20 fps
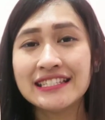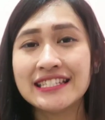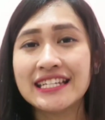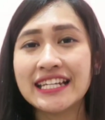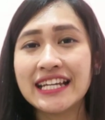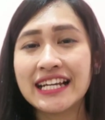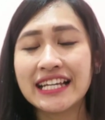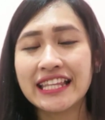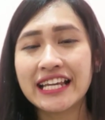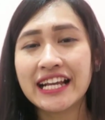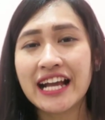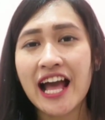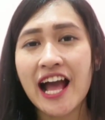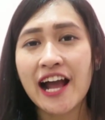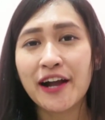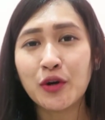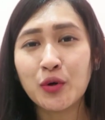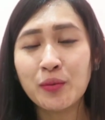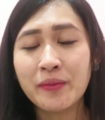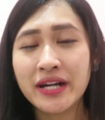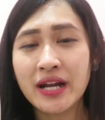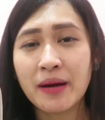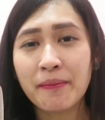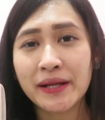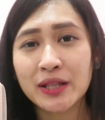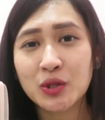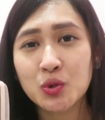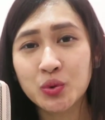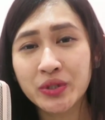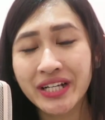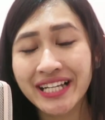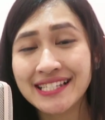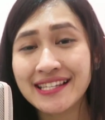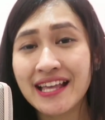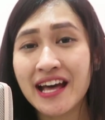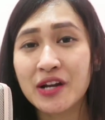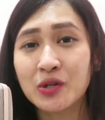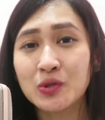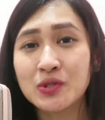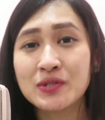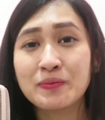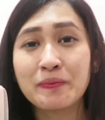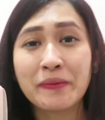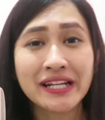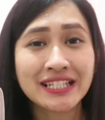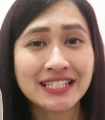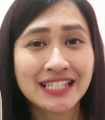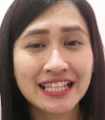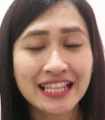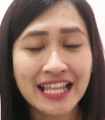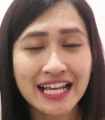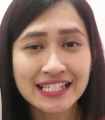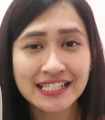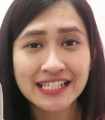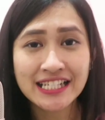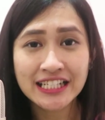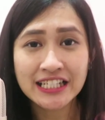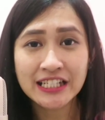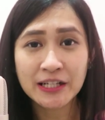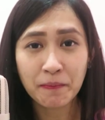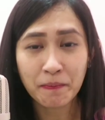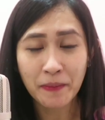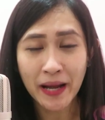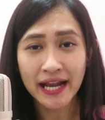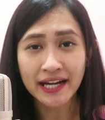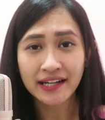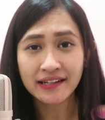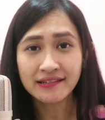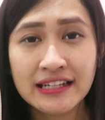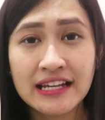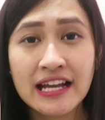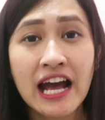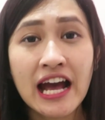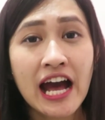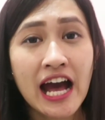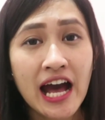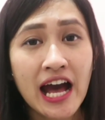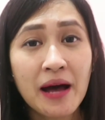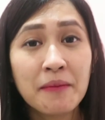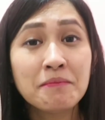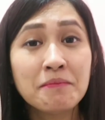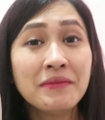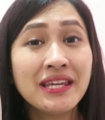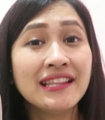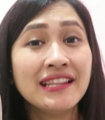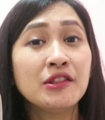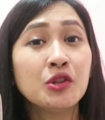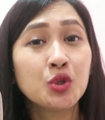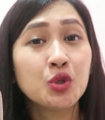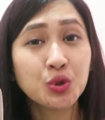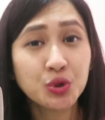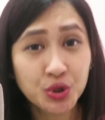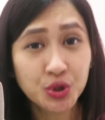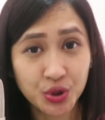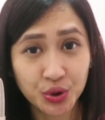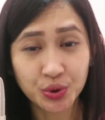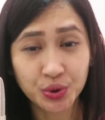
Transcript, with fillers: Jadi ketika aku mendapat tugas harus presentasi di depan, H-7,